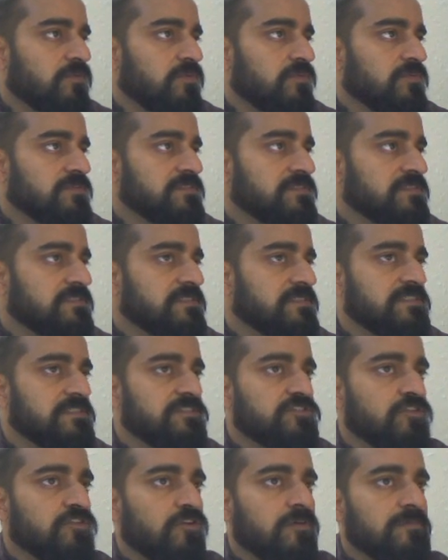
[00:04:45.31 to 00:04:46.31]
कौन सी
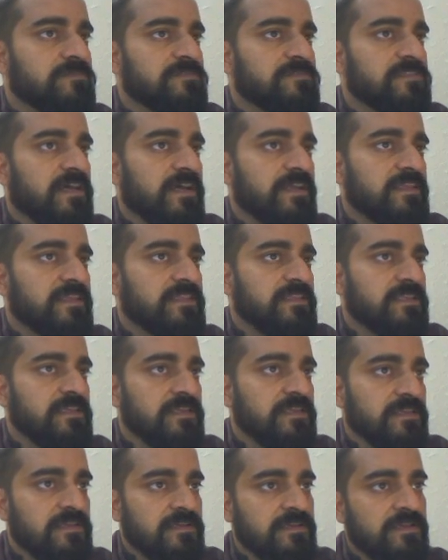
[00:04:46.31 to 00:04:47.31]
जॉब्स आई
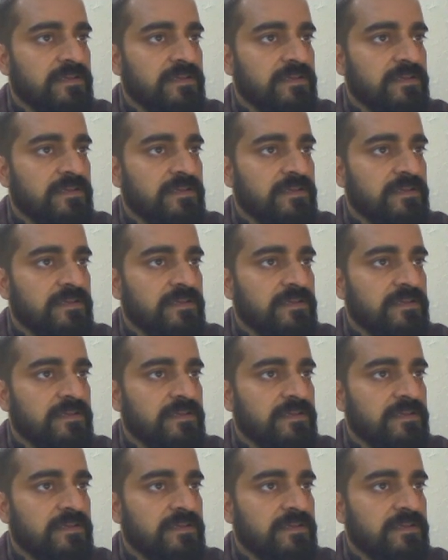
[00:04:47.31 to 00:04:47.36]
थी